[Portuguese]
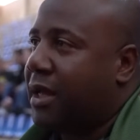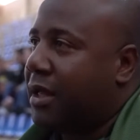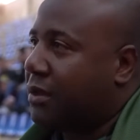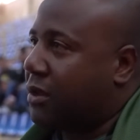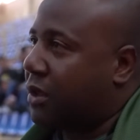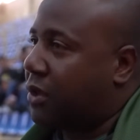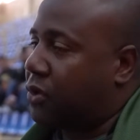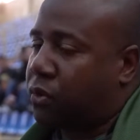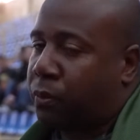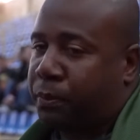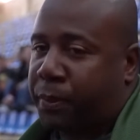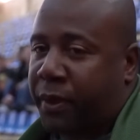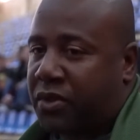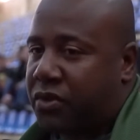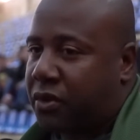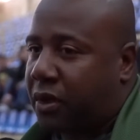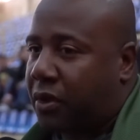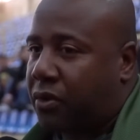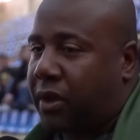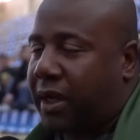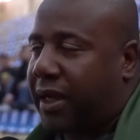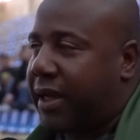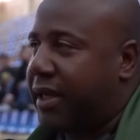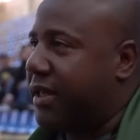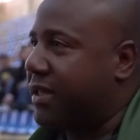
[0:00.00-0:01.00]
Tanto o pessoal
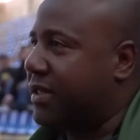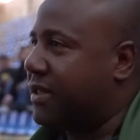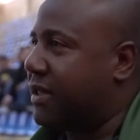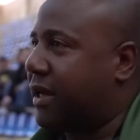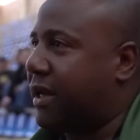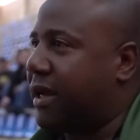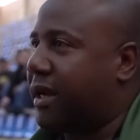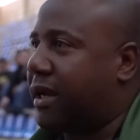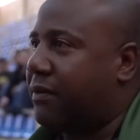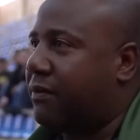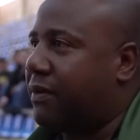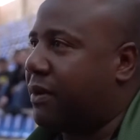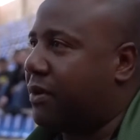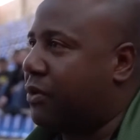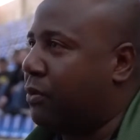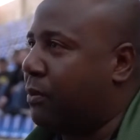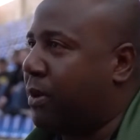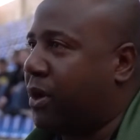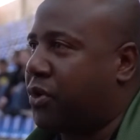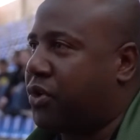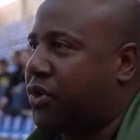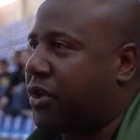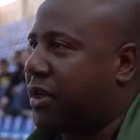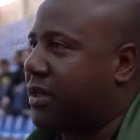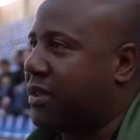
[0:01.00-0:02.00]
da reserva, do
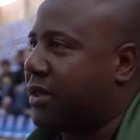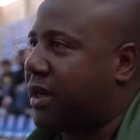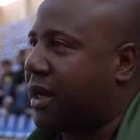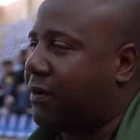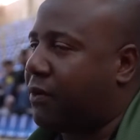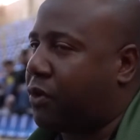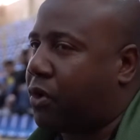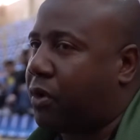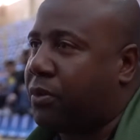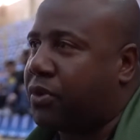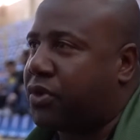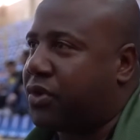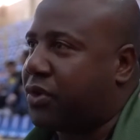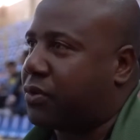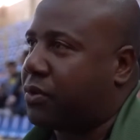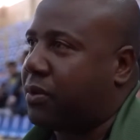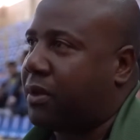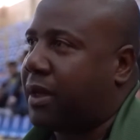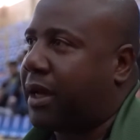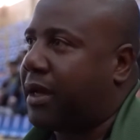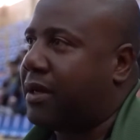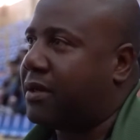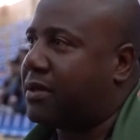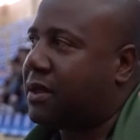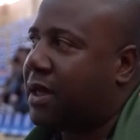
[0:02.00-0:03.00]
banco de reserva, como os
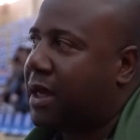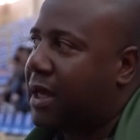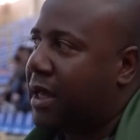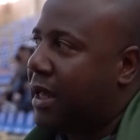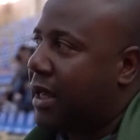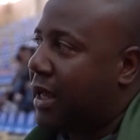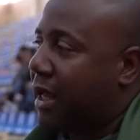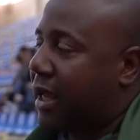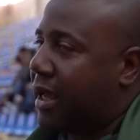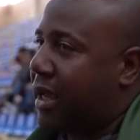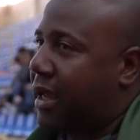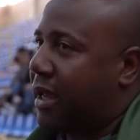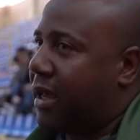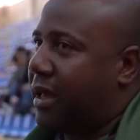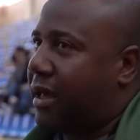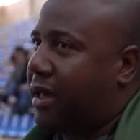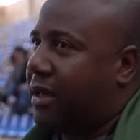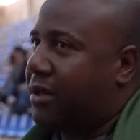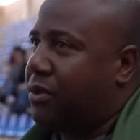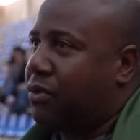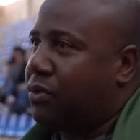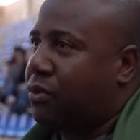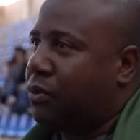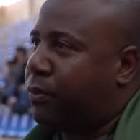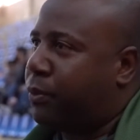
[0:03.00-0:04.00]
titulares,
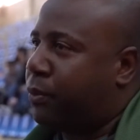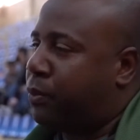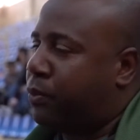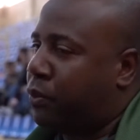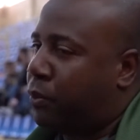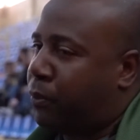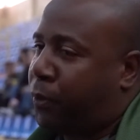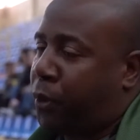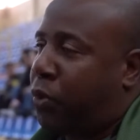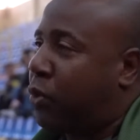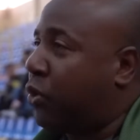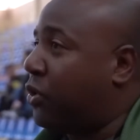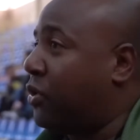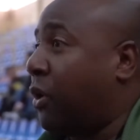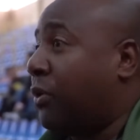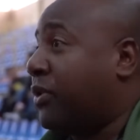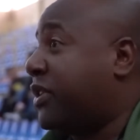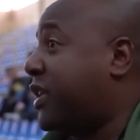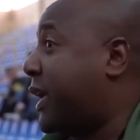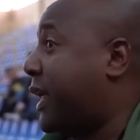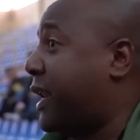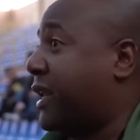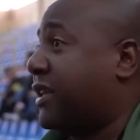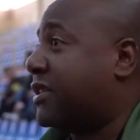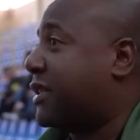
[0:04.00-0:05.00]
é, não, não procuro não
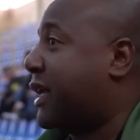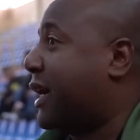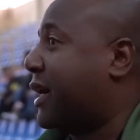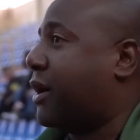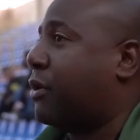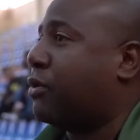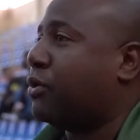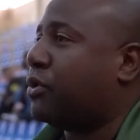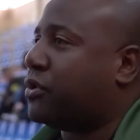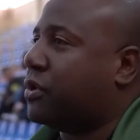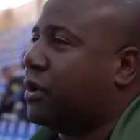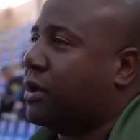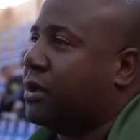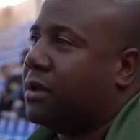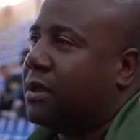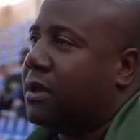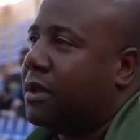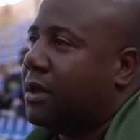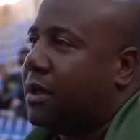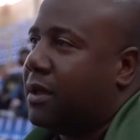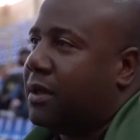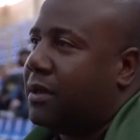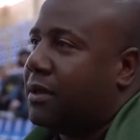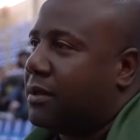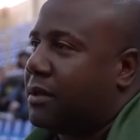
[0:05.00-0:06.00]
querer destacar um só,
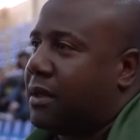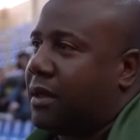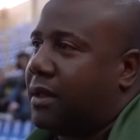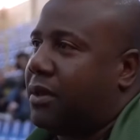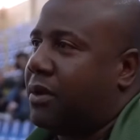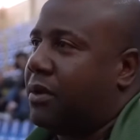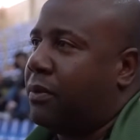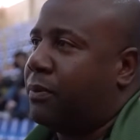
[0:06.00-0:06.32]
entendeu?